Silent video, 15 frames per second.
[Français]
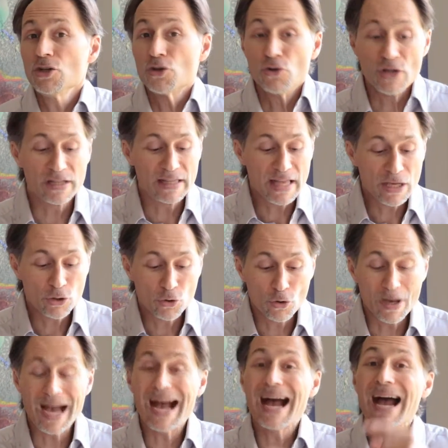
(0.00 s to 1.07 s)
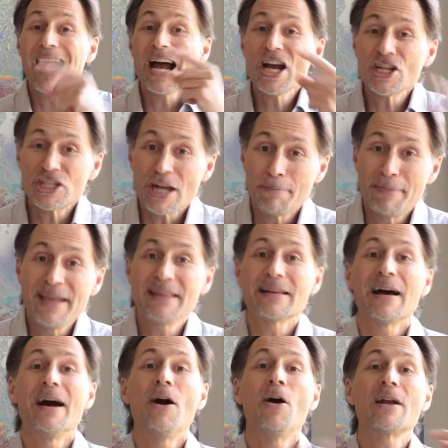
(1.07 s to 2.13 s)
je n'étais que un chapitre